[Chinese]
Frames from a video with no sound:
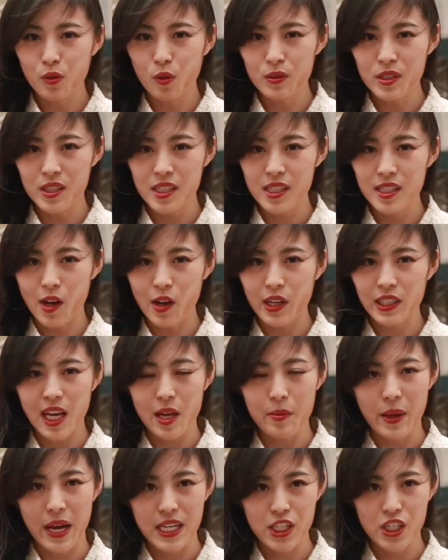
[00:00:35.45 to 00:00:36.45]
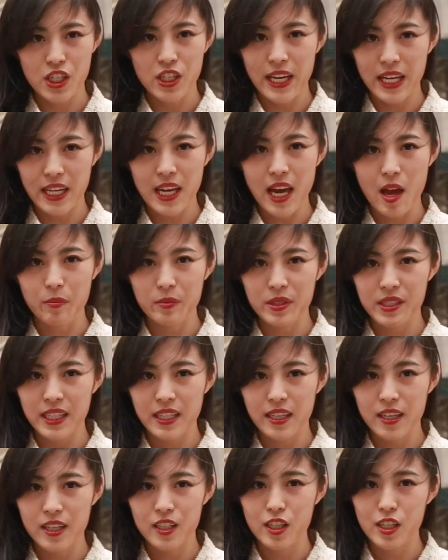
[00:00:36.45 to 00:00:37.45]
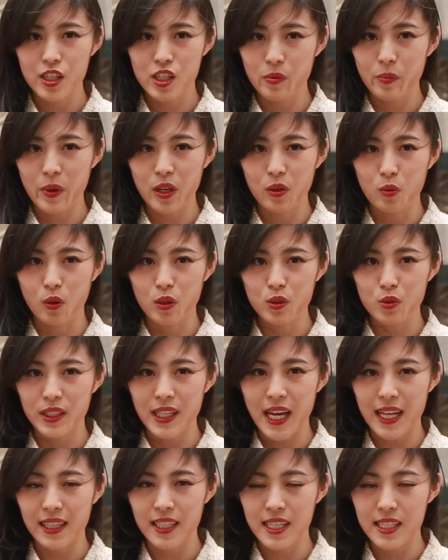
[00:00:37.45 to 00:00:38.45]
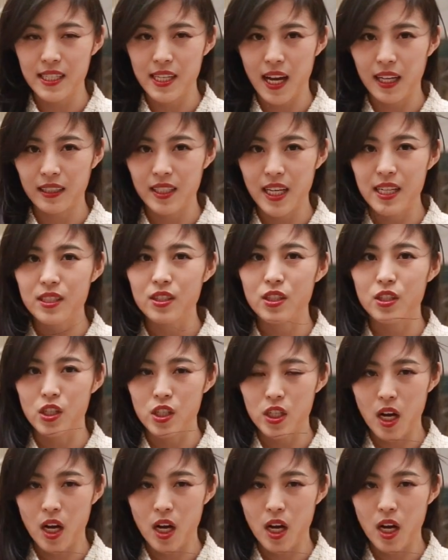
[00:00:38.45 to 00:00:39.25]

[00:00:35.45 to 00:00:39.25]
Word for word: 公司交易代码是 AMZN，是美国最大的一家电子